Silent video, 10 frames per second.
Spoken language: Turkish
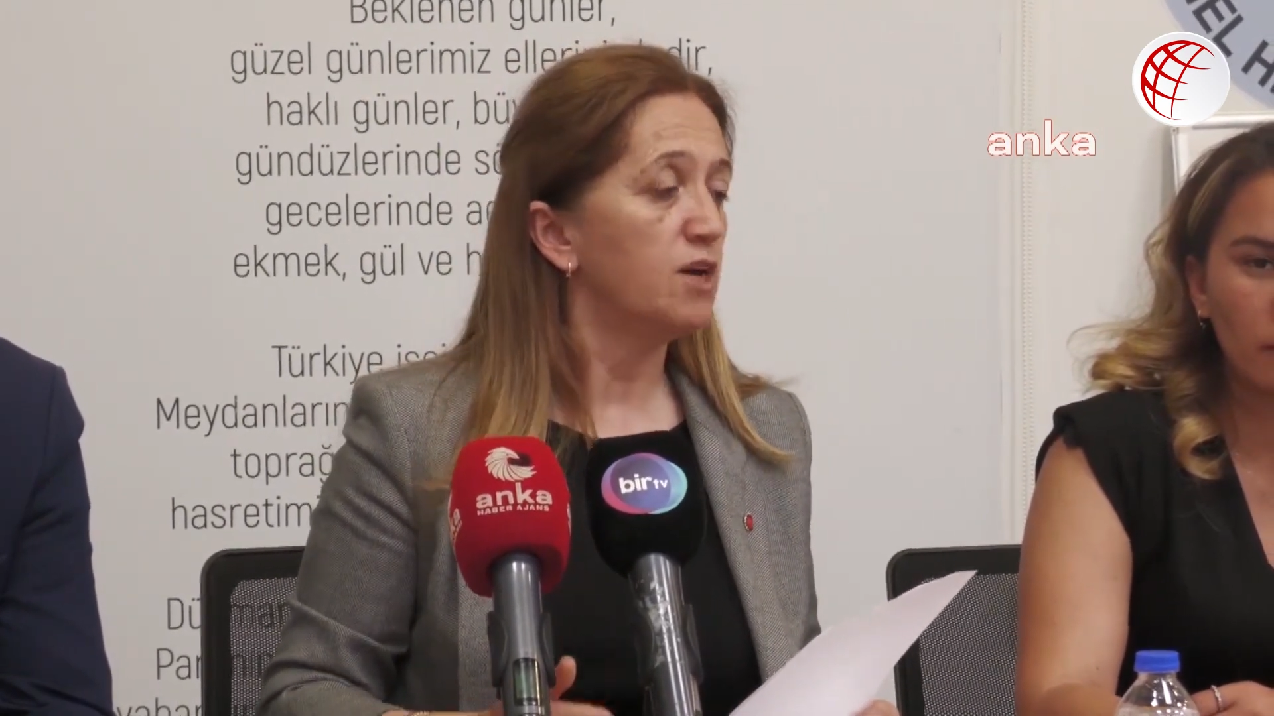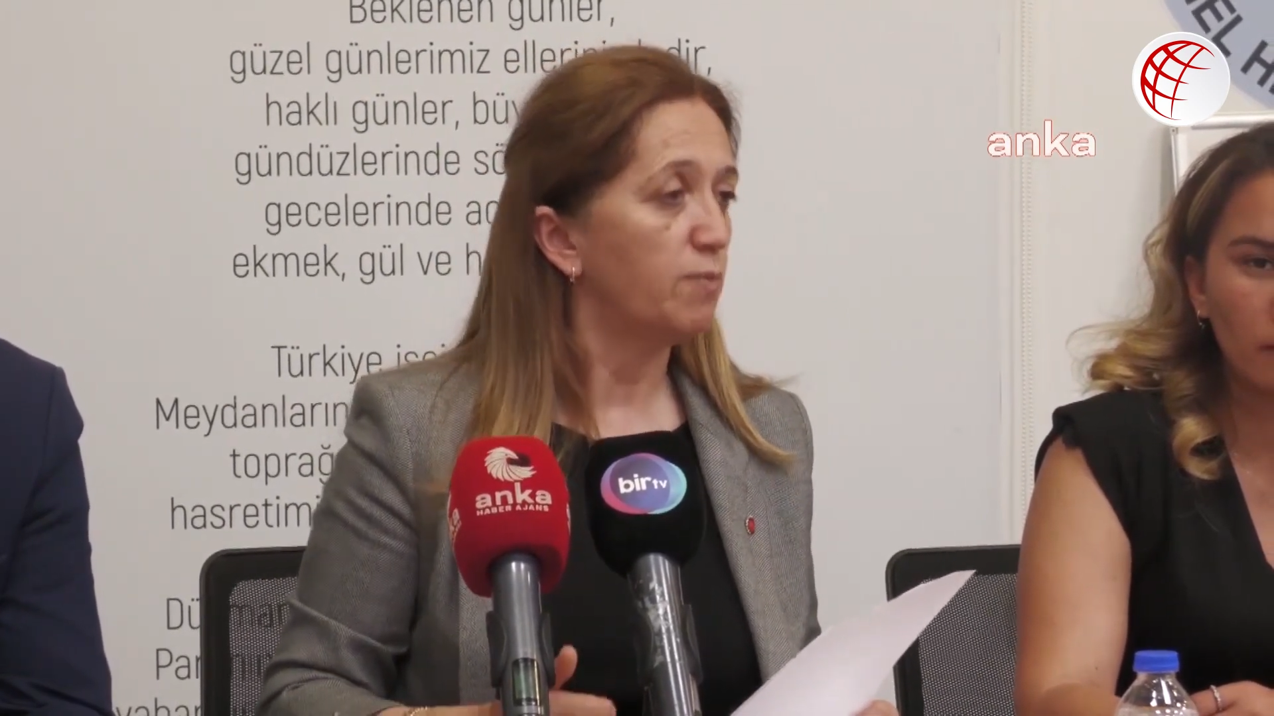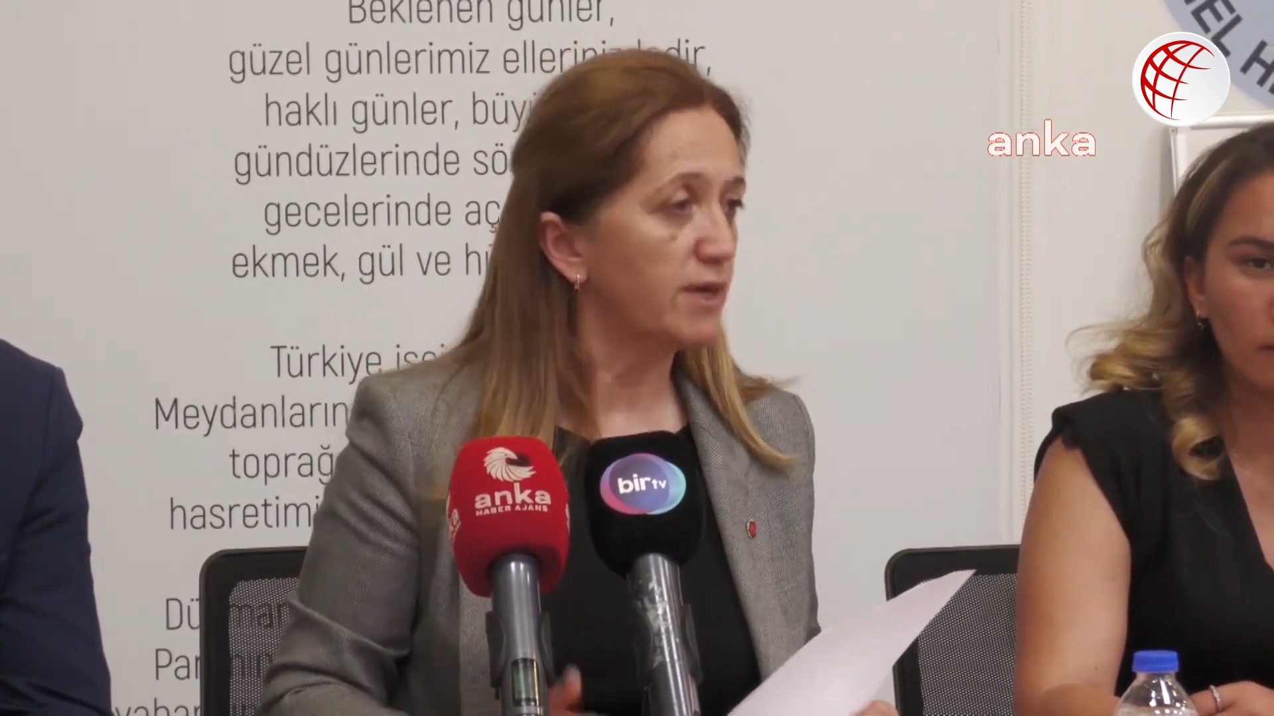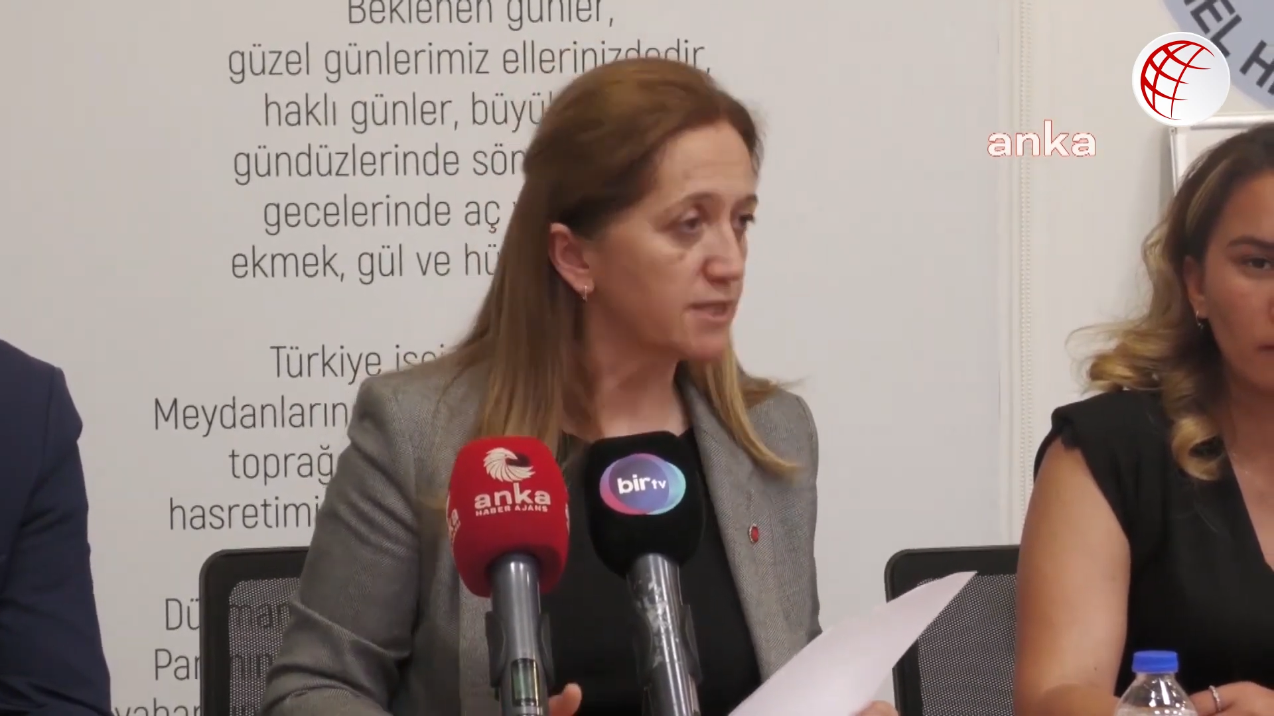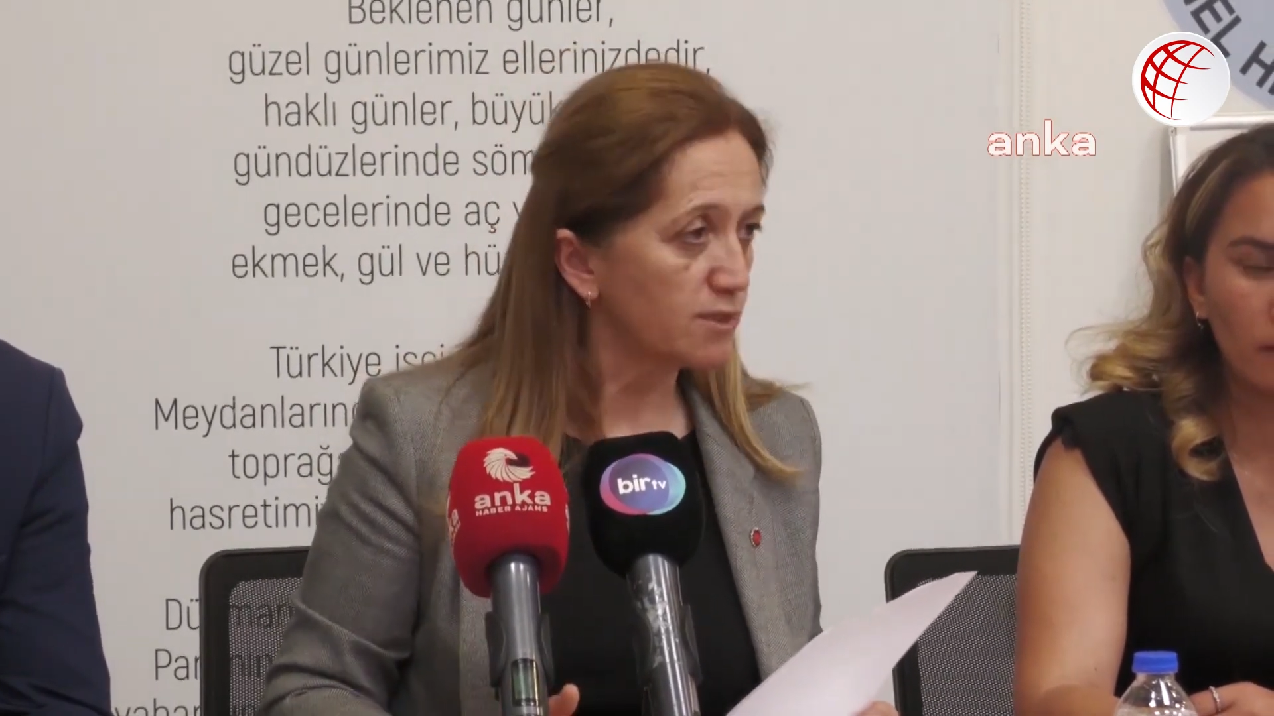
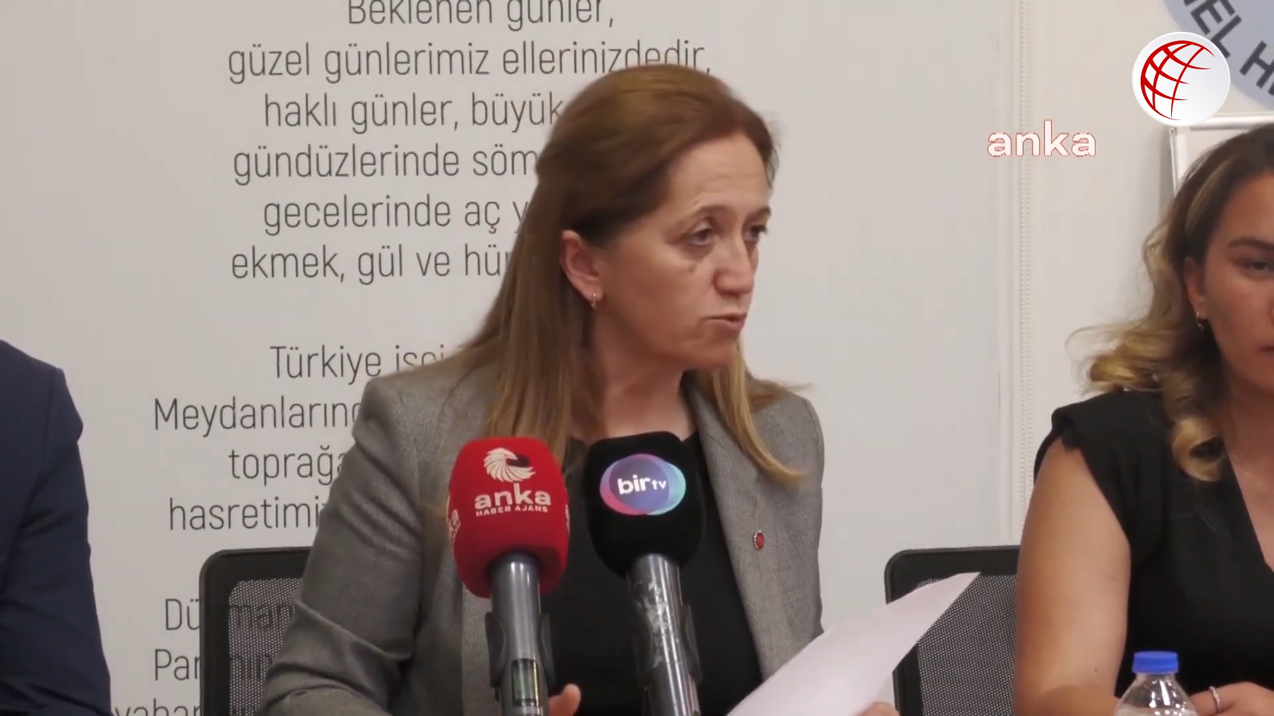baskı